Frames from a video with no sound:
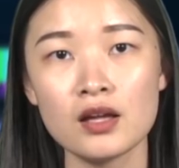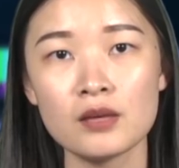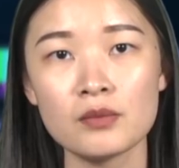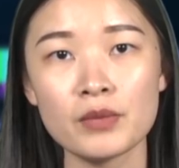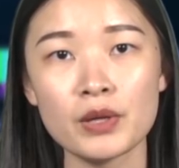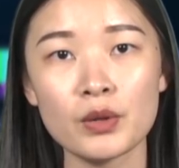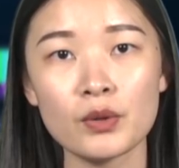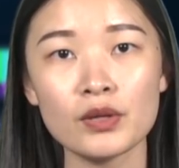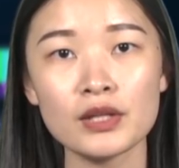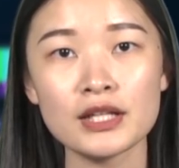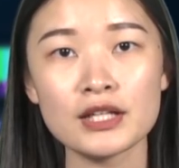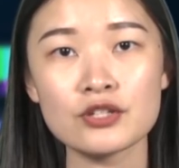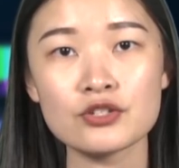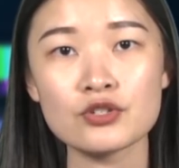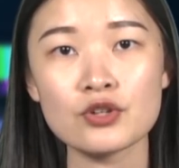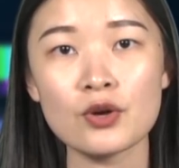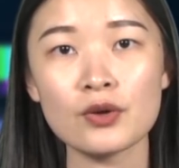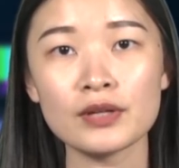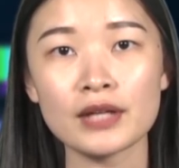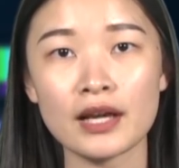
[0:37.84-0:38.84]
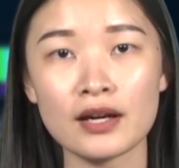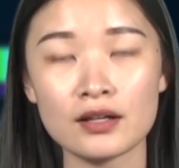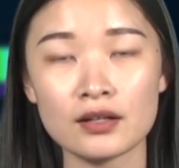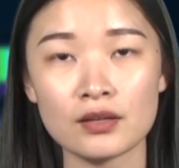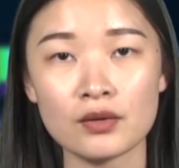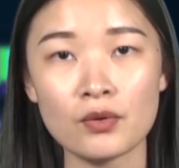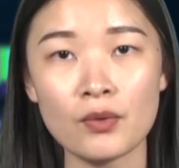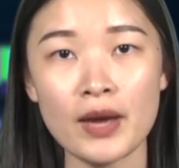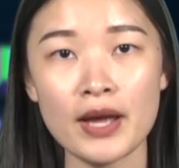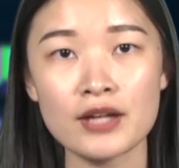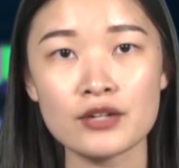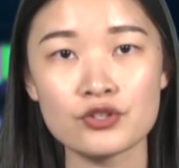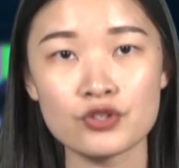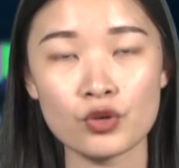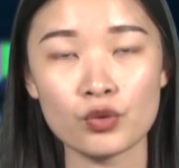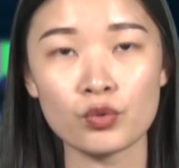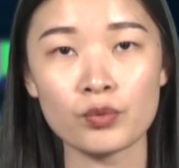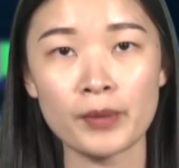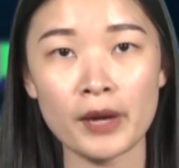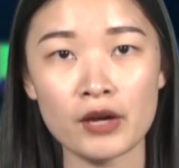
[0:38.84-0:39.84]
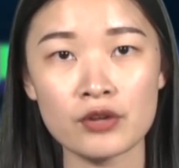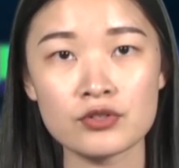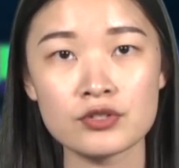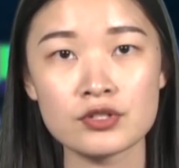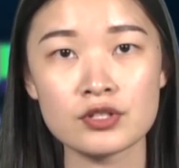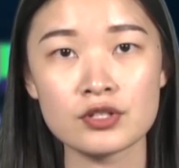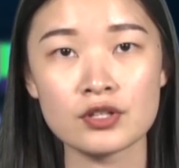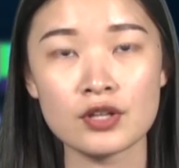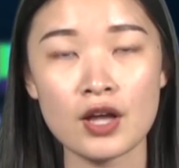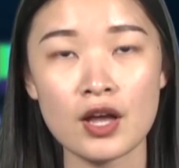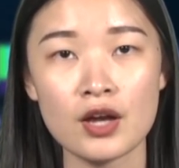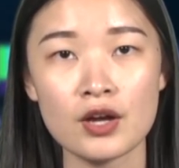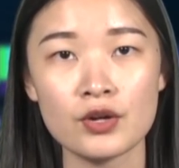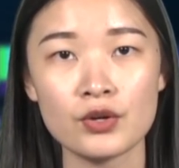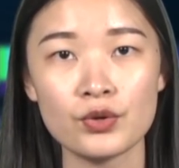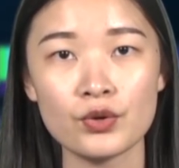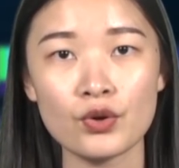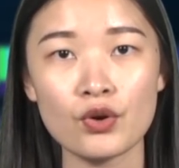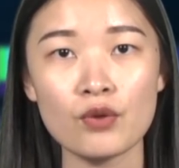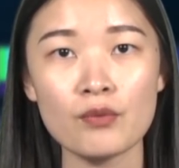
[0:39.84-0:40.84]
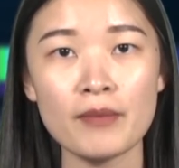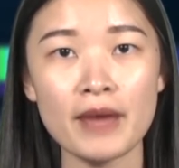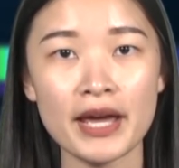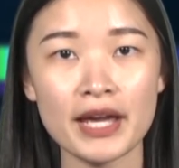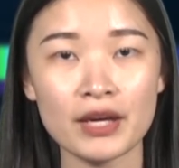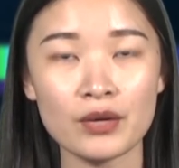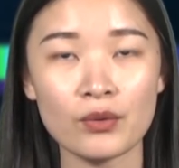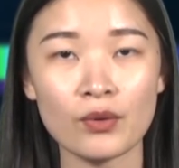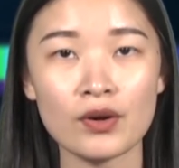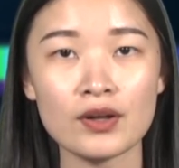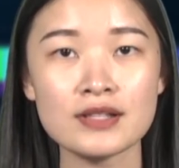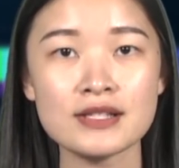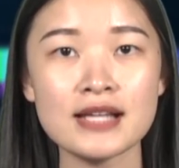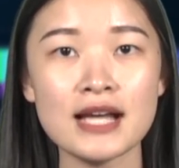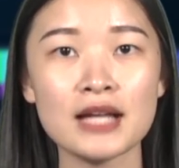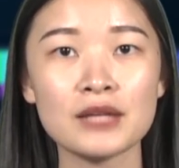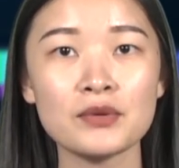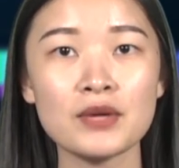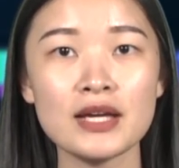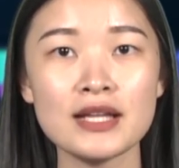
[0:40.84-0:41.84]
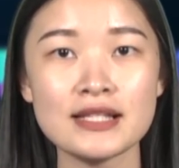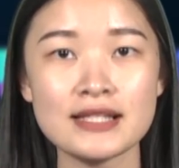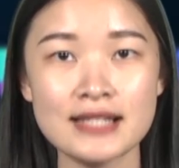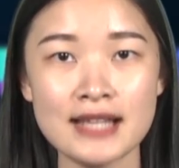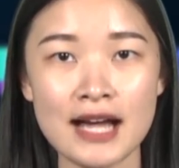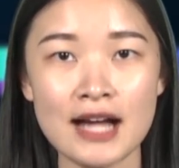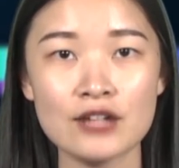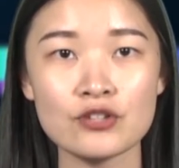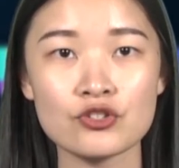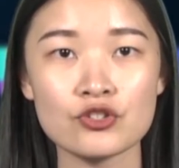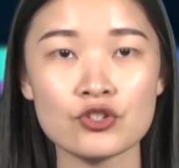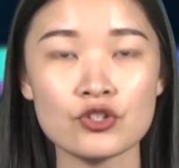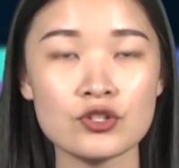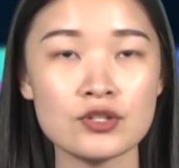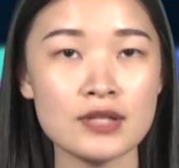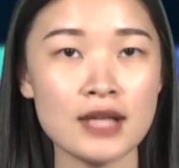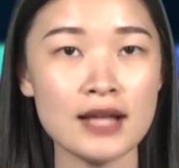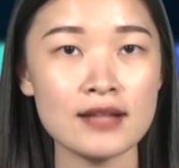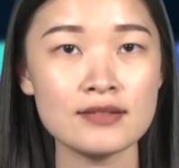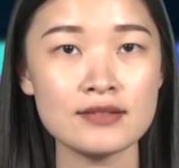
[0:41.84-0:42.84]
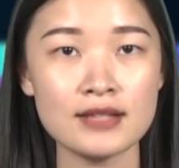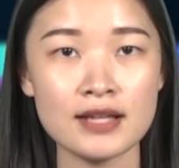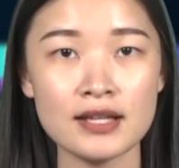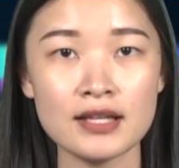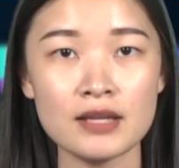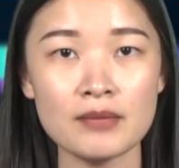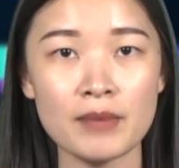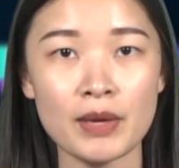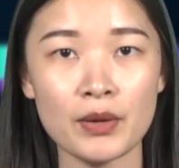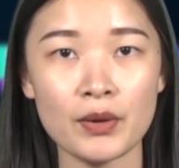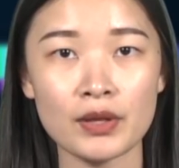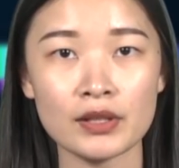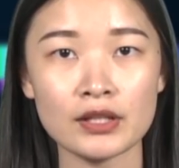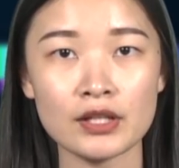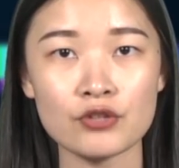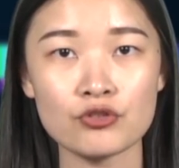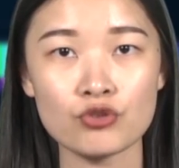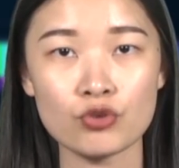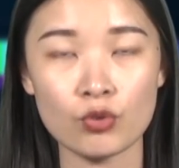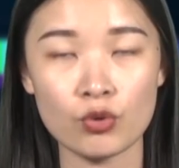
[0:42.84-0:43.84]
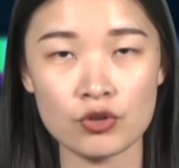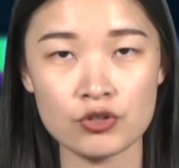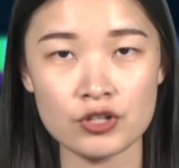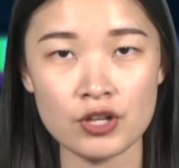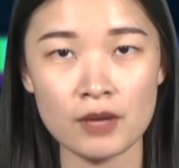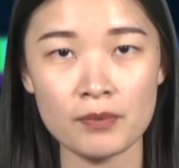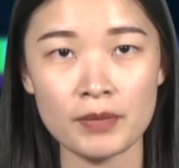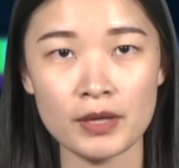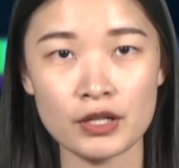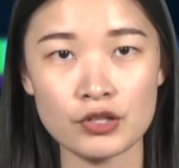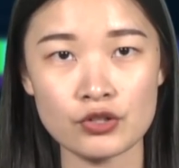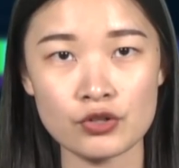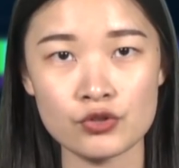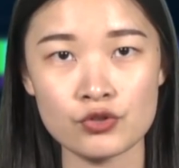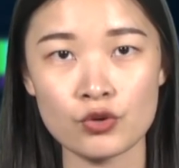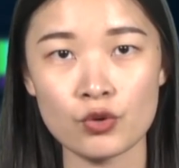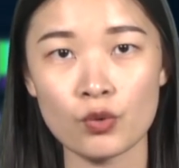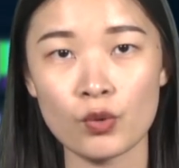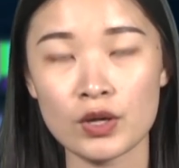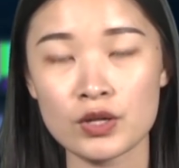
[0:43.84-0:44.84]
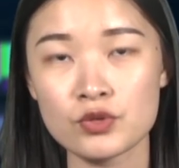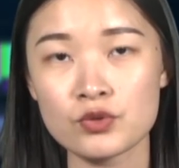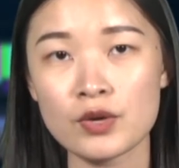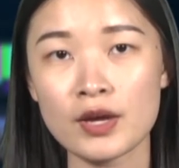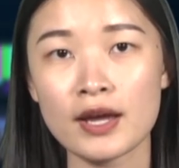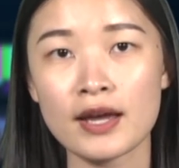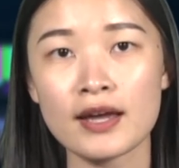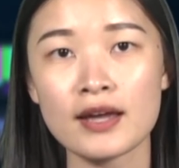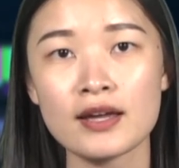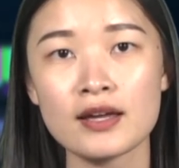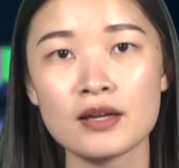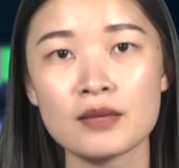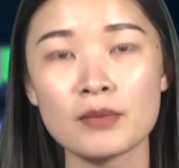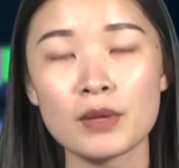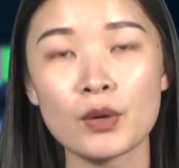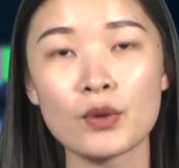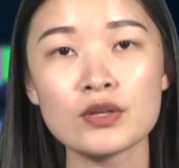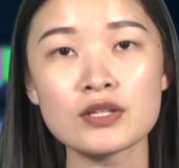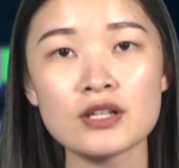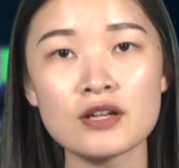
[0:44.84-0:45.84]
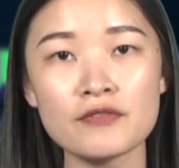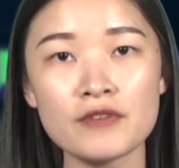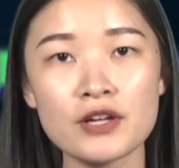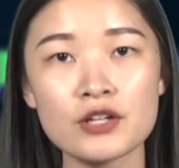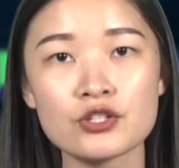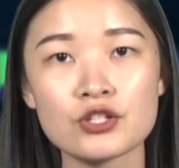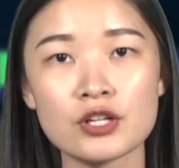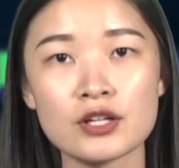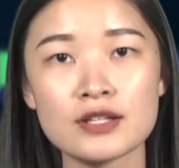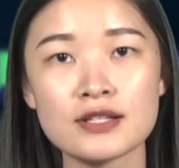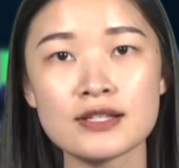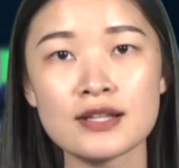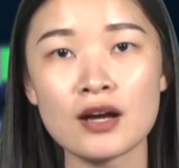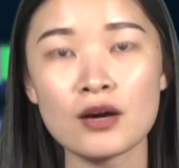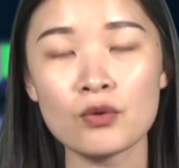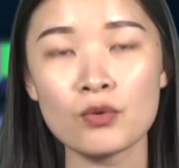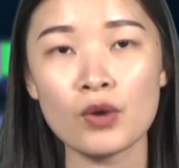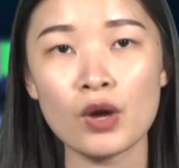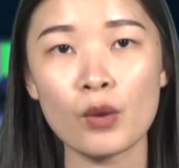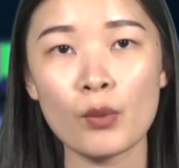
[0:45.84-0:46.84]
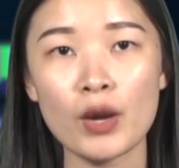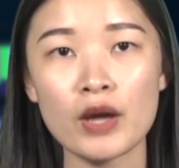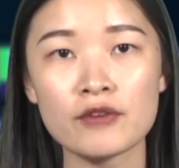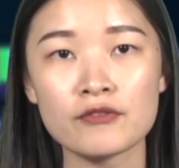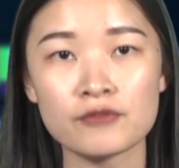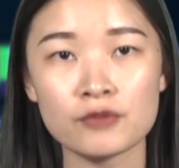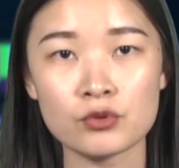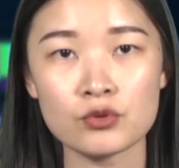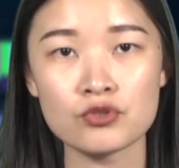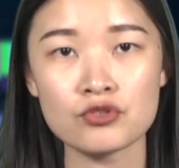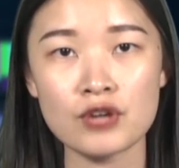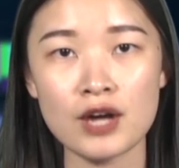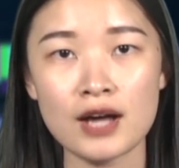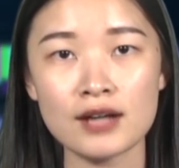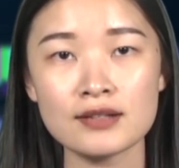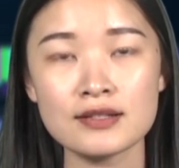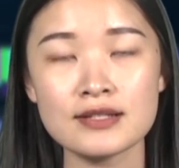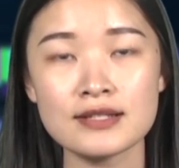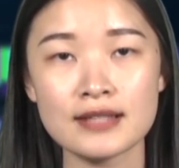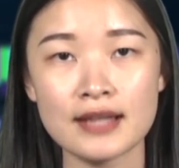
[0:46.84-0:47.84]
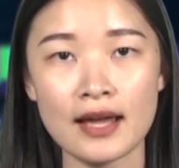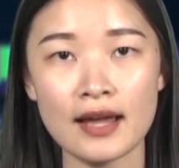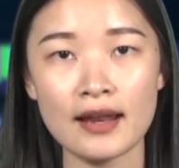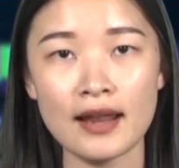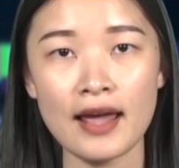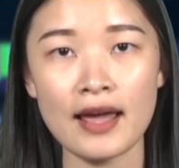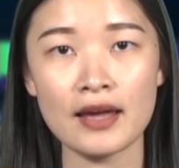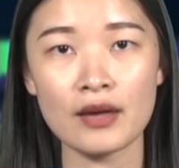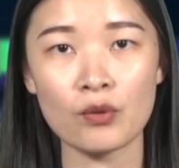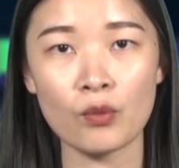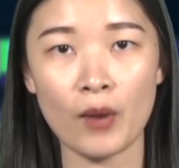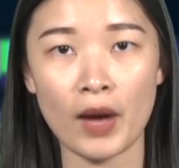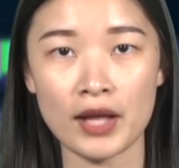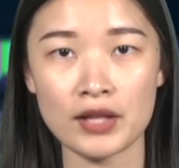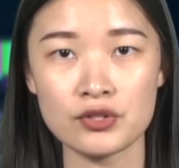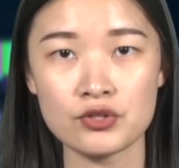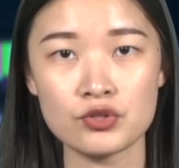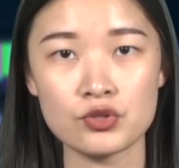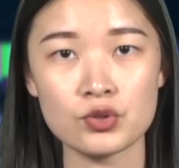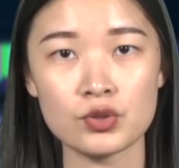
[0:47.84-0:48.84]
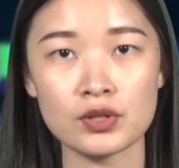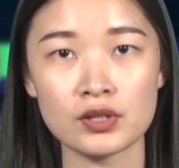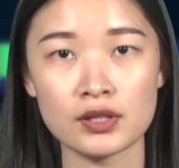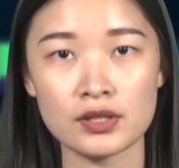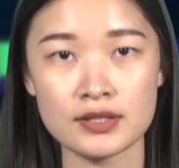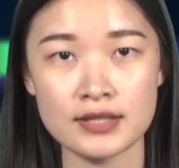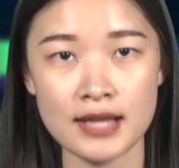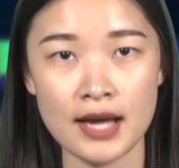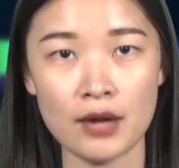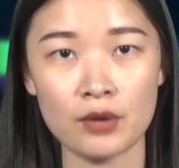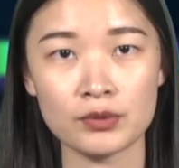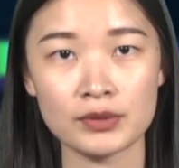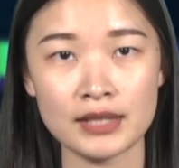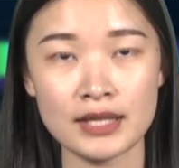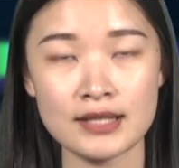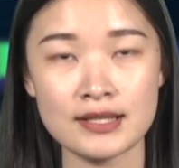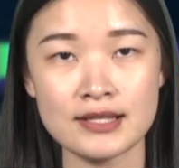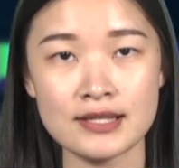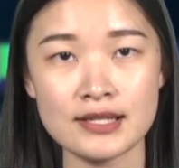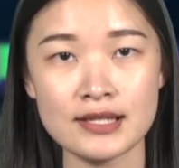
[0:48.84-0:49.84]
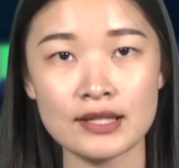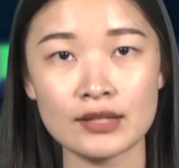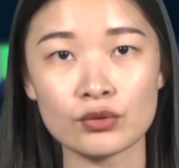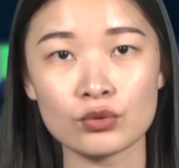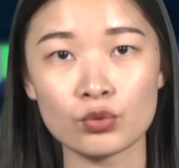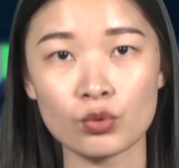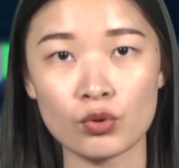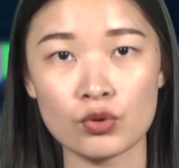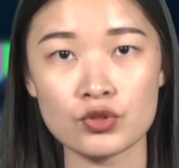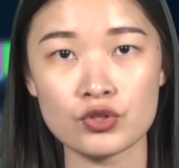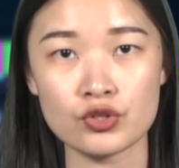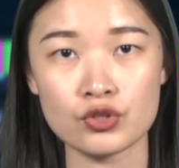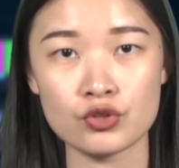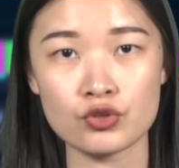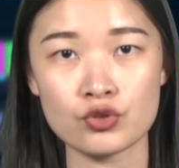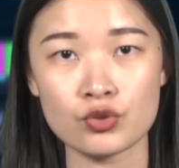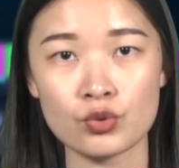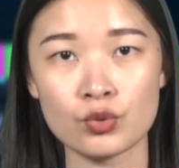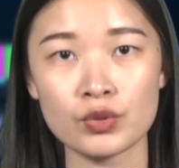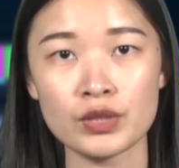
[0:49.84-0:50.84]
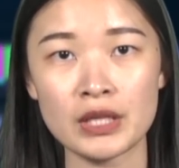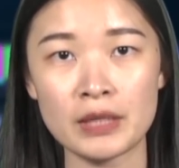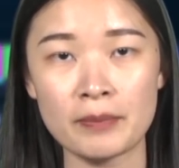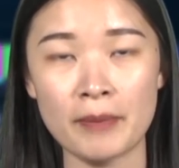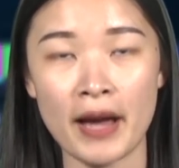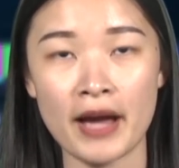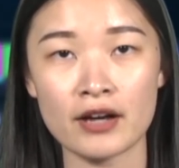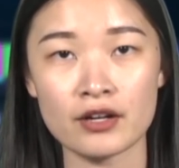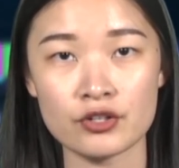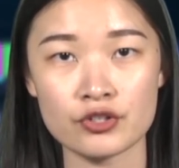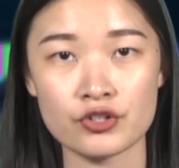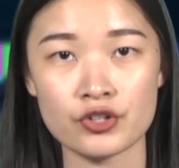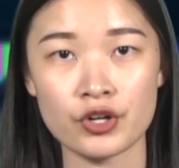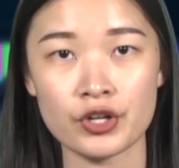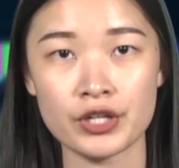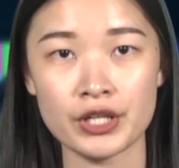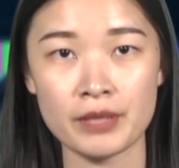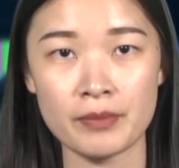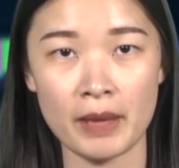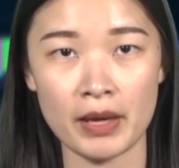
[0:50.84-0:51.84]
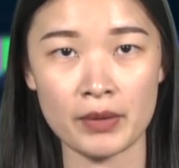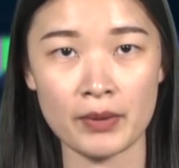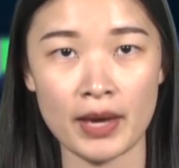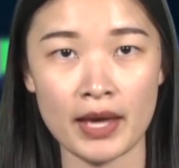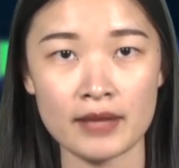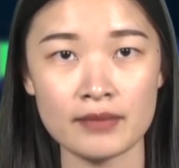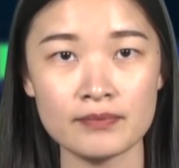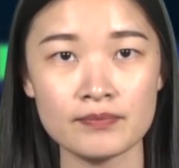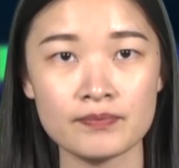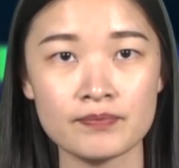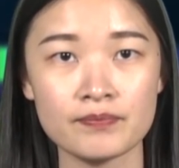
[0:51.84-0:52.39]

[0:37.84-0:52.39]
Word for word: 美国零售联合会周五表示，如果美国在对价值三千亿美元的中国商品征收关税，美国消费者将会为服装、鞋类、玩具和家用电器多支出一百二十二亿美元。